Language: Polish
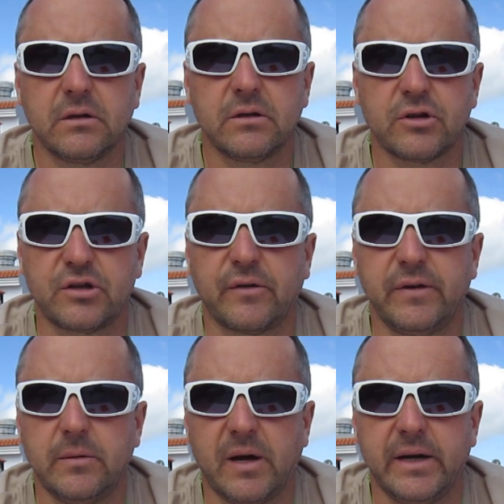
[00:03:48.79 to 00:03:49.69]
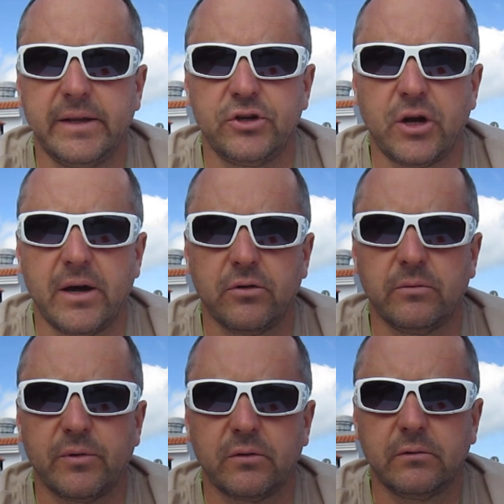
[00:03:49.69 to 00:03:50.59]
iż nasza firma Energy
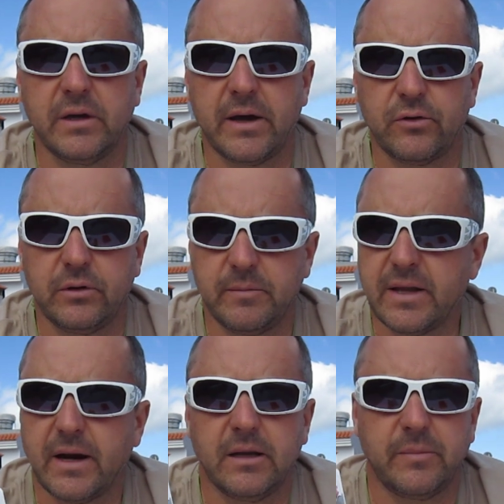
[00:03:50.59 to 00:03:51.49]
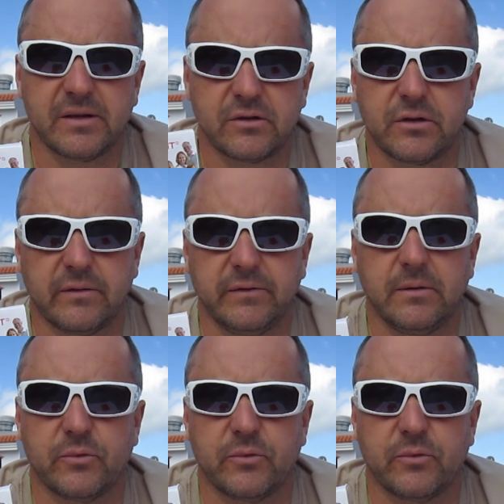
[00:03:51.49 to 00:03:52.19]
Aron produkuje aron mineralny bardzo zdrowy.